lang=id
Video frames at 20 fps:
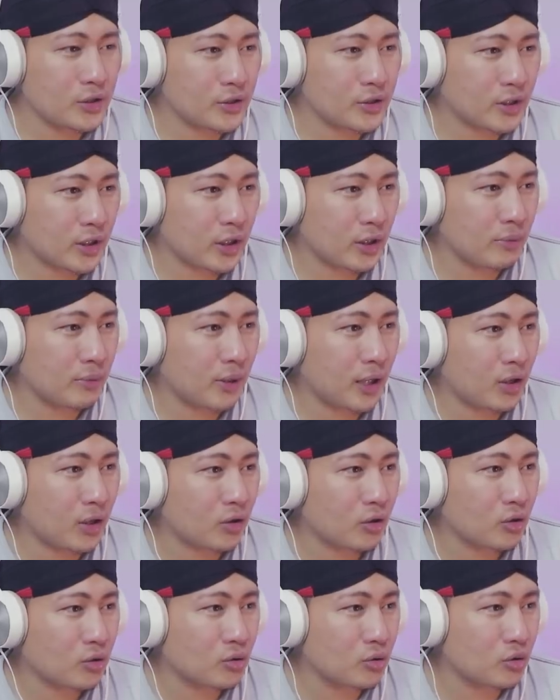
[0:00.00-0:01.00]
scan
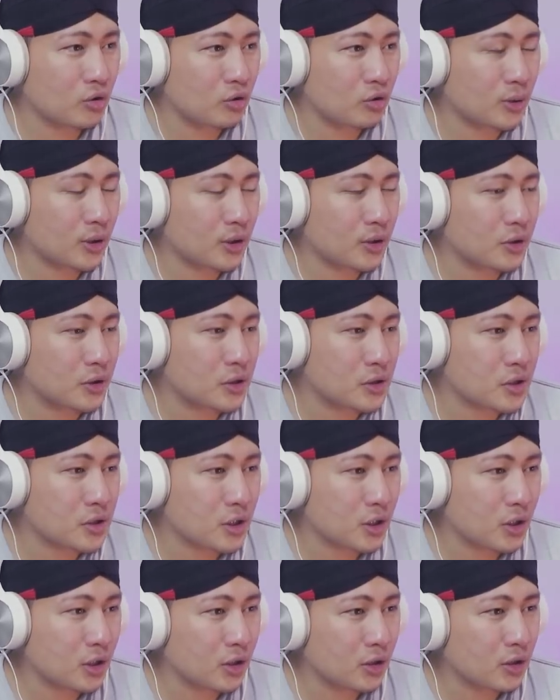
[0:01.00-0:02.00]
barcode dulu betul
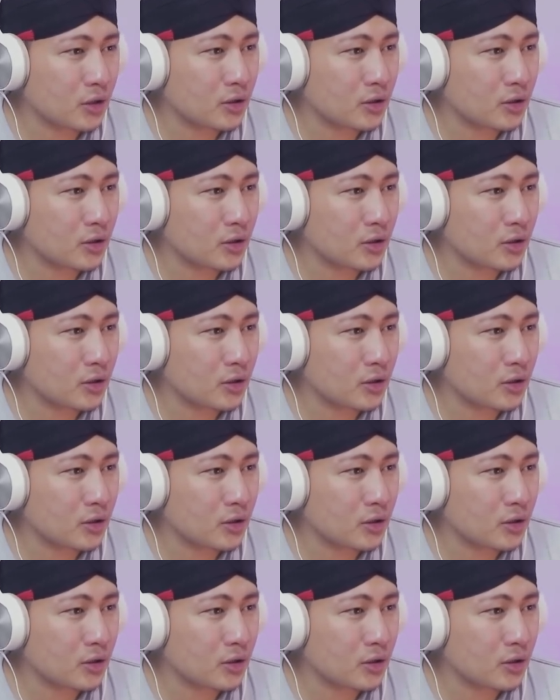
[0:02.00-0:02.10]
sih.